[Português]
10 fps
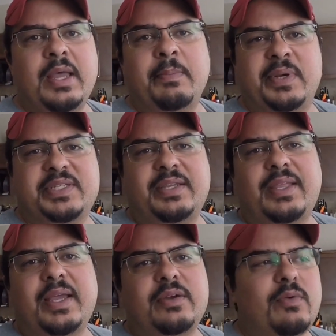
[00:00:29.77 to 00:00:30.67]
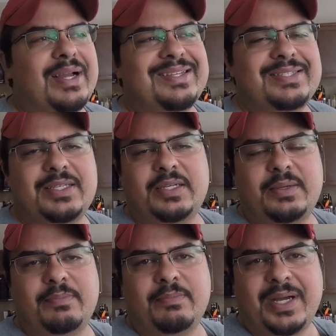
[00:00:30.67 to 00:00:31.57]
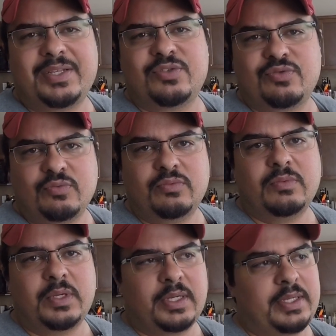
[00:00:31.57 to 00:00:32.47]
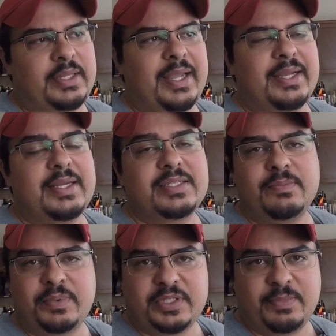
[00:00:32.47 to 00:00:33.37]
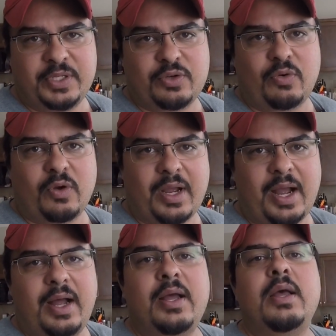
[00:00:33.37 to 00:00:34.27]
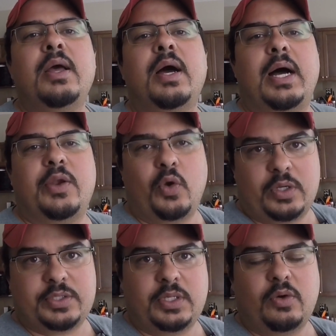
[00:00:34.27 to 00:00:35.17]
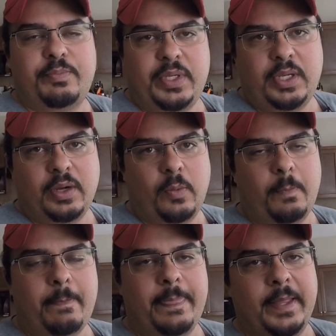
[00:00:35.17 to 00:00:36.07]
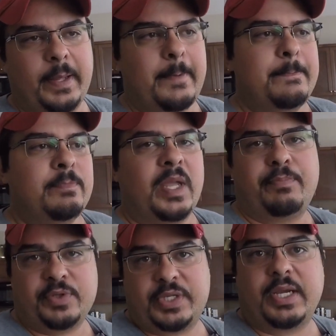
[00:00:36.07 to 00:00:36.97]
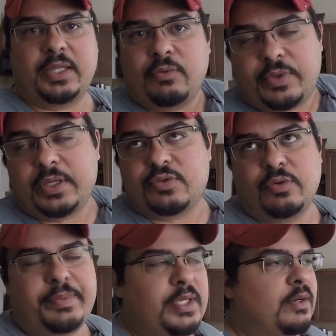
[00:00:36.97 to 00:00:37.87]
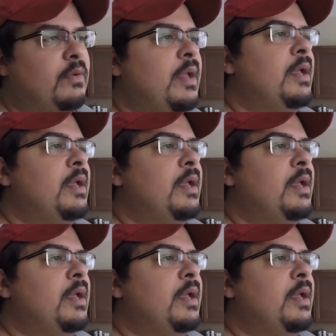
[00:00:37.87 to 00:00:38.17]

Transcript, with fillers: mas a ideia não é ser mais um, a ideia é simplesmente colocar a nossa opinião, né? É por isso que cada um tem a sua opinião.